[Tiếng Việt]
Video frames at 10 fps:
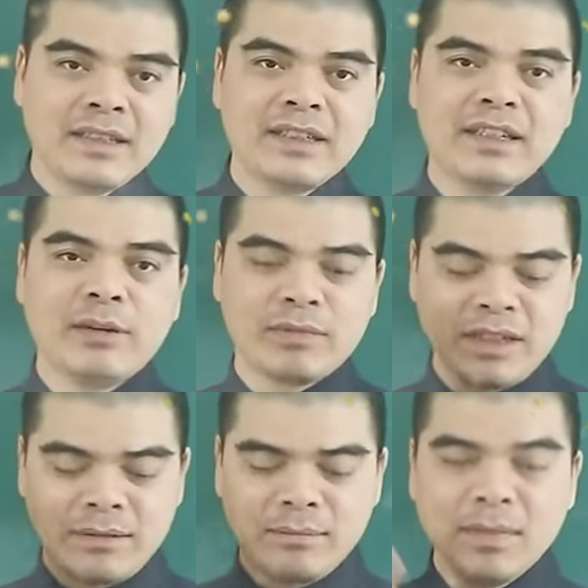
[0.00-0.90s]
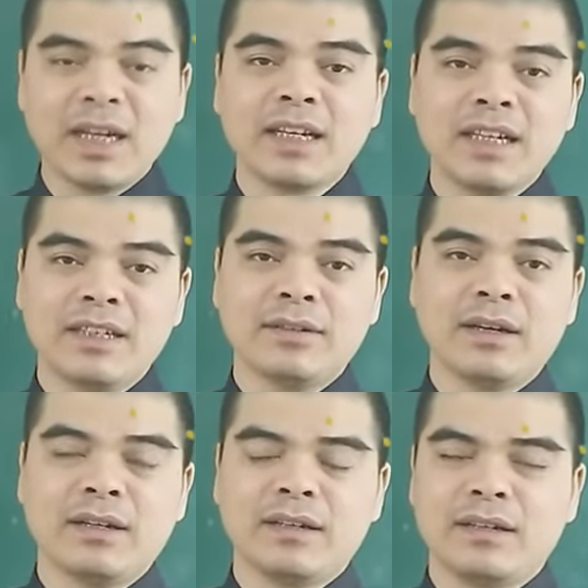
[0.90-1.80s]
như đồng tiền 10.000 đúng
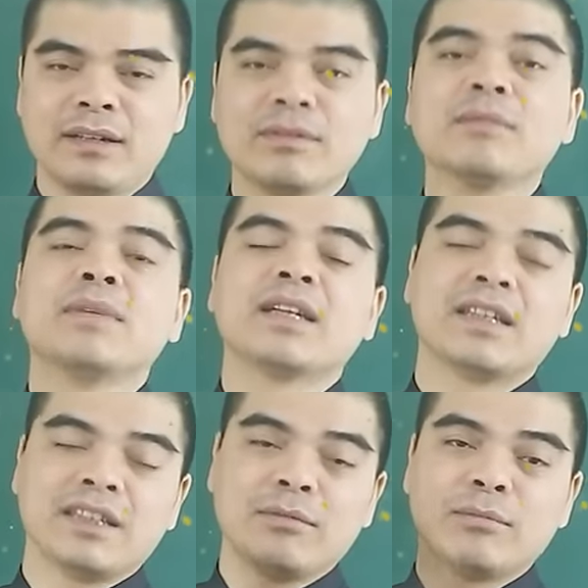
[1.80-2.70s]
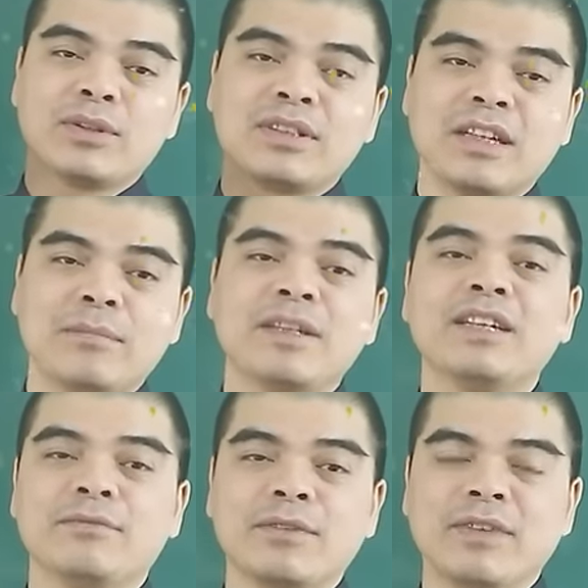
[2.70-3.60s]
không ạ đồng tiền 10.000 đồng
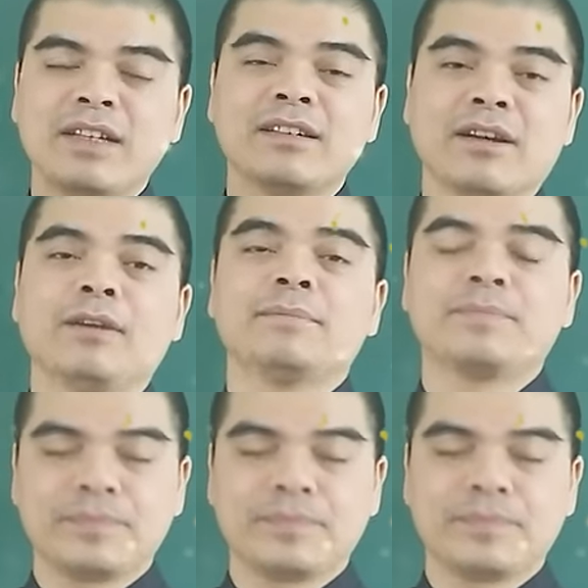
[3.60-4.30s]
100.000 vân vân đó